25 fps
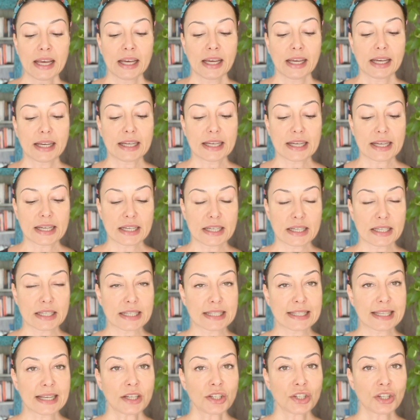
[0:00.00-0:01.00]
E,
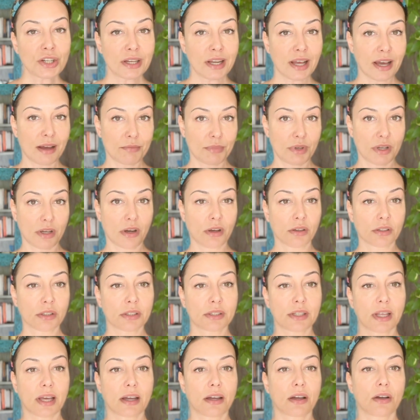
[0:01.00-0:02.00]
zaczynamy
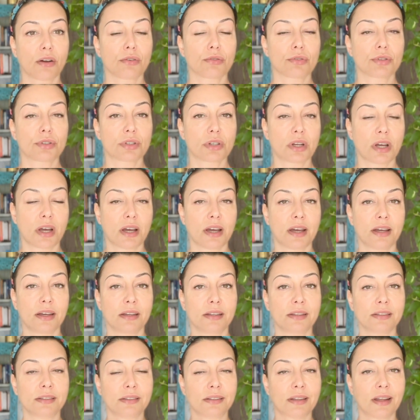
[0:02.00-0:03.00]
od tego, że
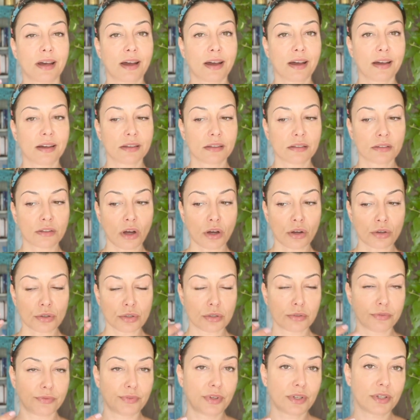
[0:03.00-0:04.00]
na
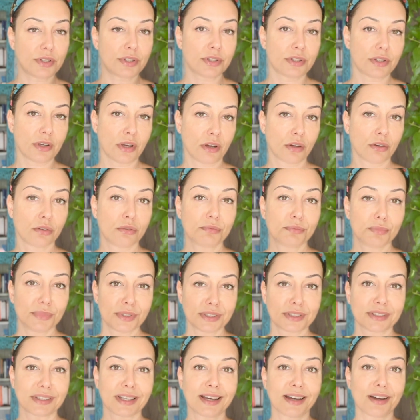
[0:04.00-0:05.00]
oczywiście
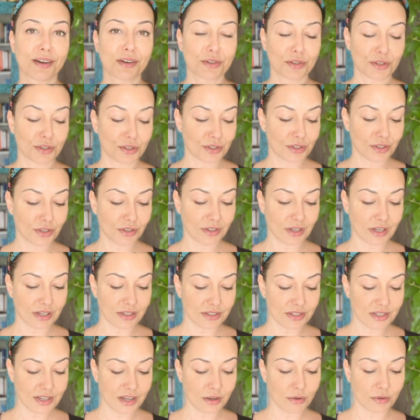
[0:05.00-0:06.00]
umyte, oczyszczone
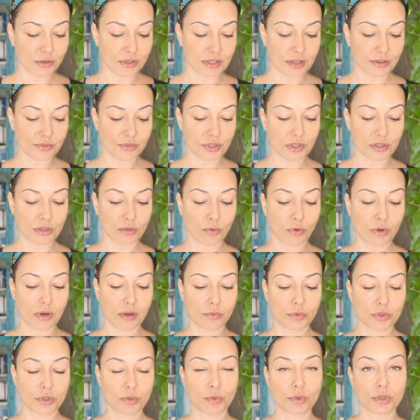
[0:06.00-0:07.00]
ciało, zawsze skóra
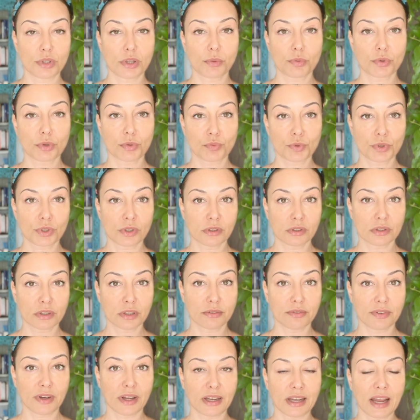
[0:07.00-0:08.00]
musi być dobrze
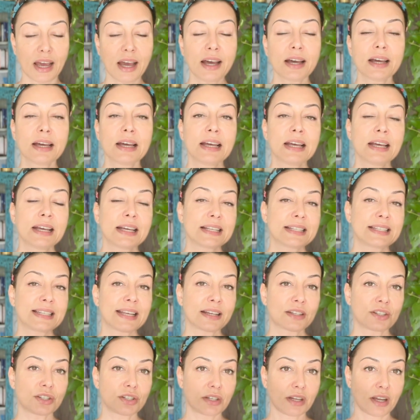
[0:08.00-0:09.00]
przygotowana,
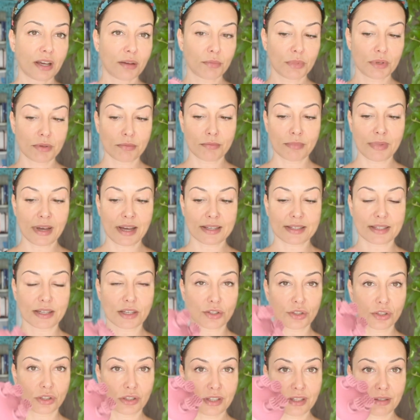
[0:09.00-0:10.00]
zaczynamy
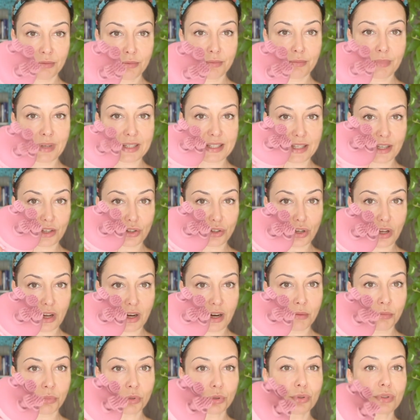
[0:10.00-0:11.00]
masaż tym
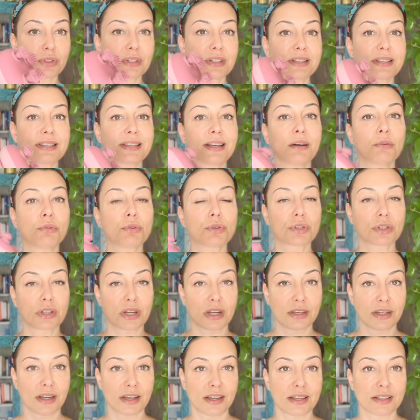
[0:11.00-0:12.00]
masażerem, który z
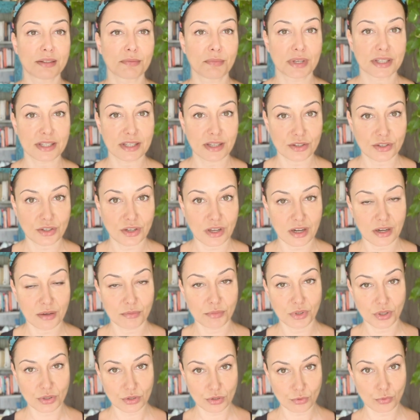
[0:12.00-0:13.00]
założenia jest
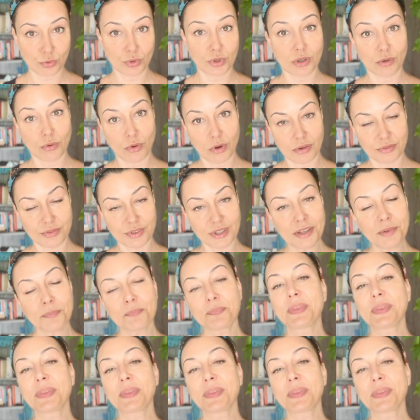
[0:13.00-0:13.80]
masażerem do skóry głowy,